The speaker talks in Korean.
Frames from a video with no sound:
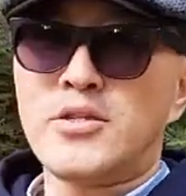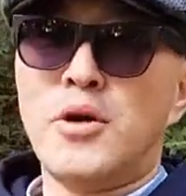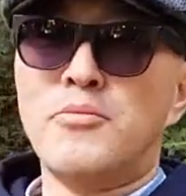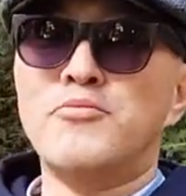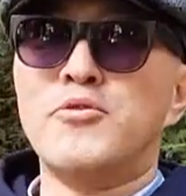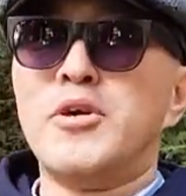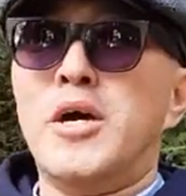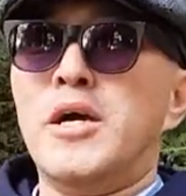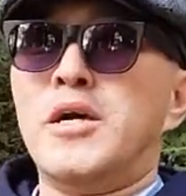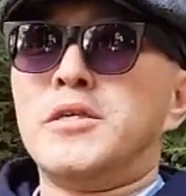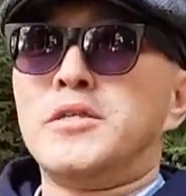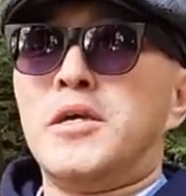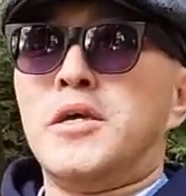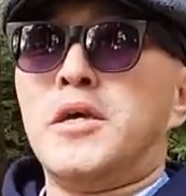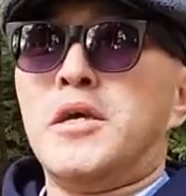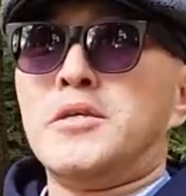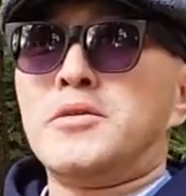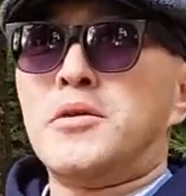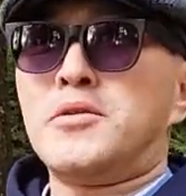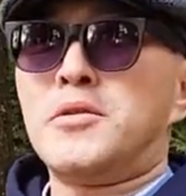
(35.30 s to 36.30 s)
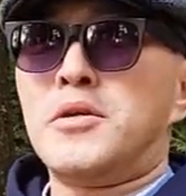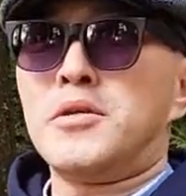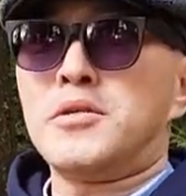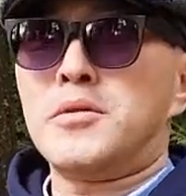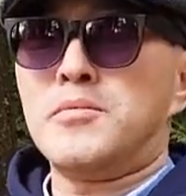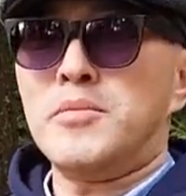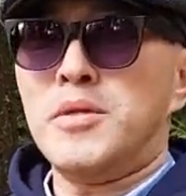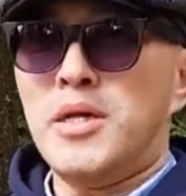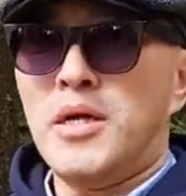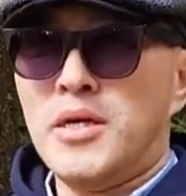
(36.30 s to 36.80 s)
전문가에게서
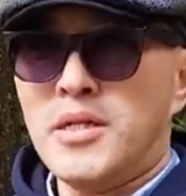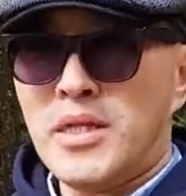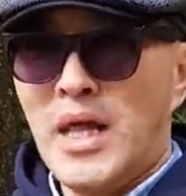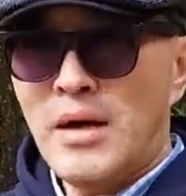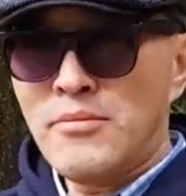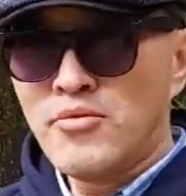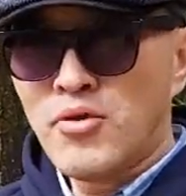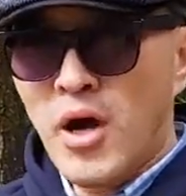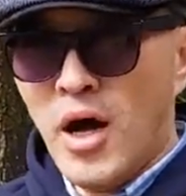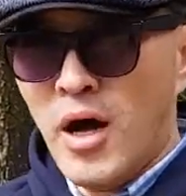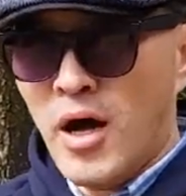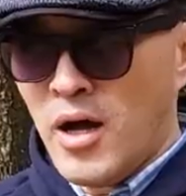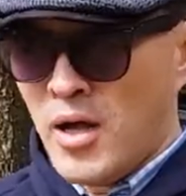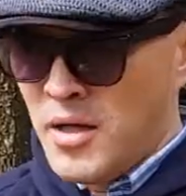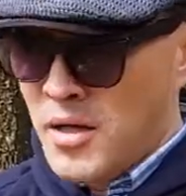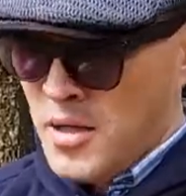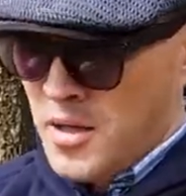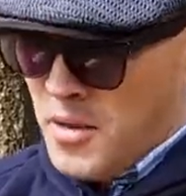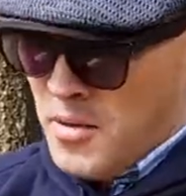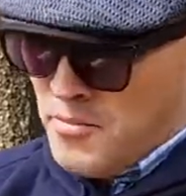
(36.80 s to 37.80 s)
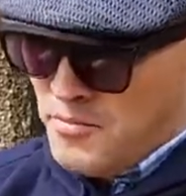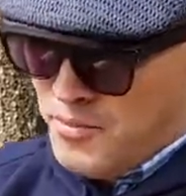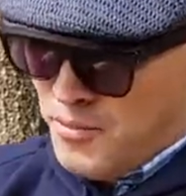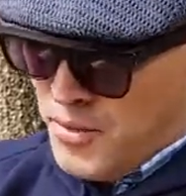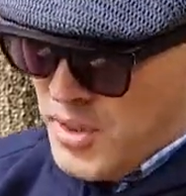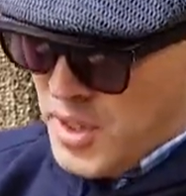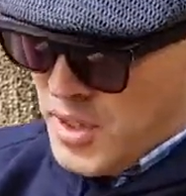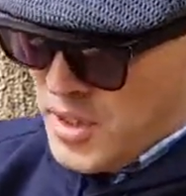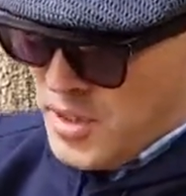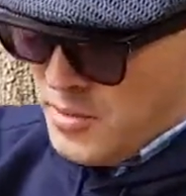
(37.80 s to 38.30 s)
들었습니다. 나무가 뿌리를